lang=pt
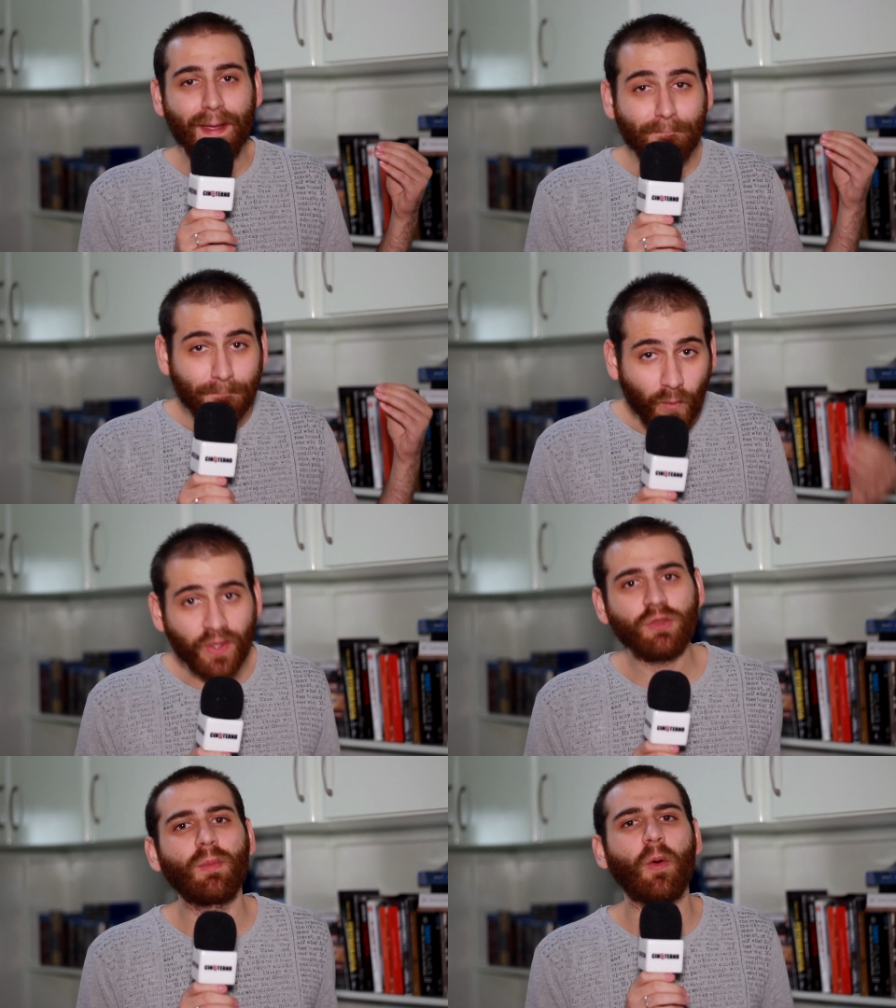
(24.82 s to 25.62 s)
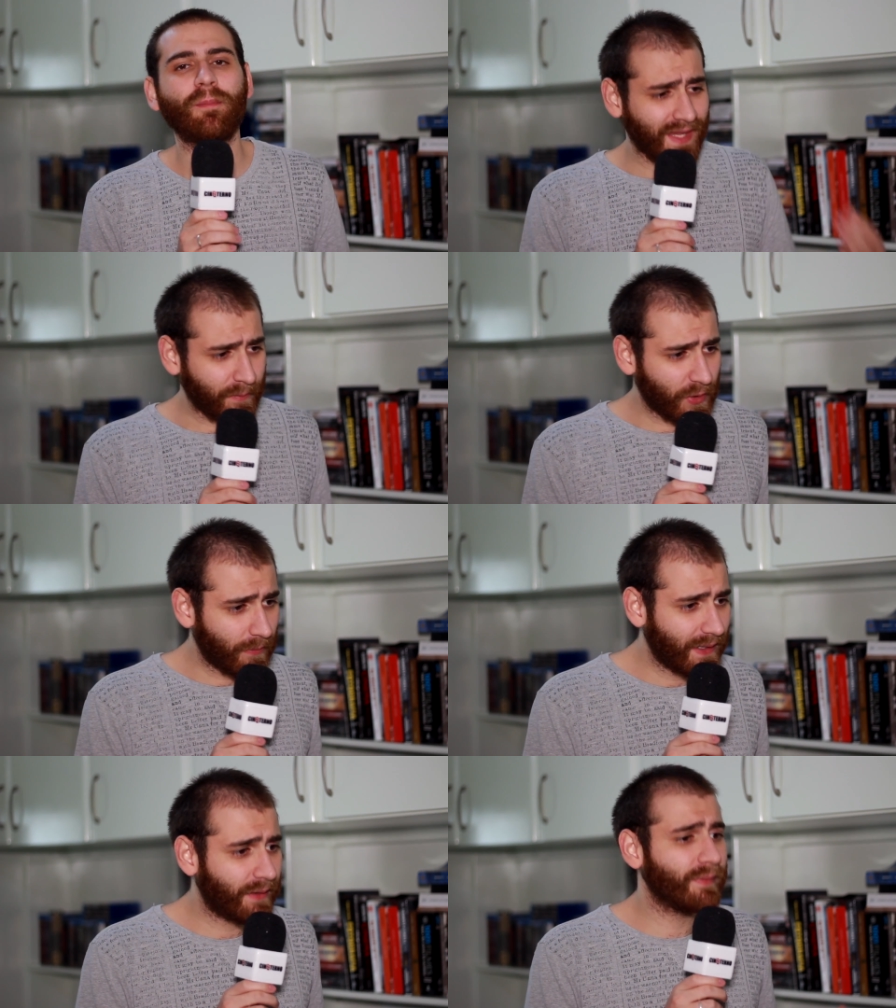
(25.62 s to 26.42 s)
é muito bom. Tem
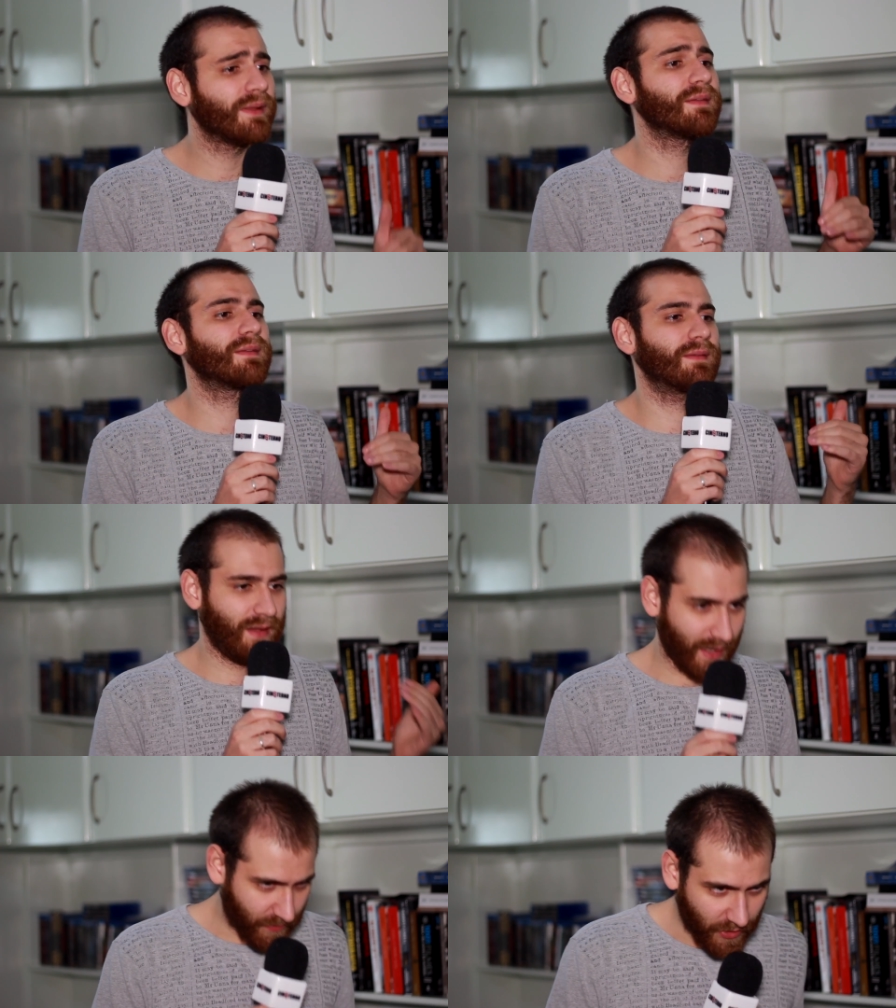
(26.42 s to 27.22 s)
problemas? Tem